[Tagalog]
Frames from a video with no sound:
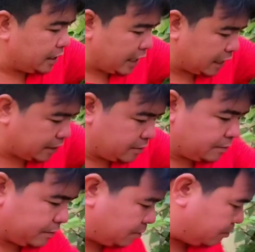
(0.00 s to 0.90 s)
Ayan.
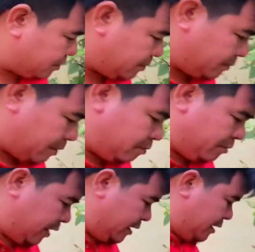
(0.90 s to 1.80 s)
Magugul
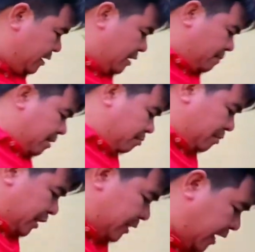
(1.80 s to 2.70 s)
makun
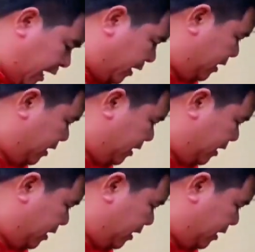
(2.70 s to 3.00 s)
makunat na yan.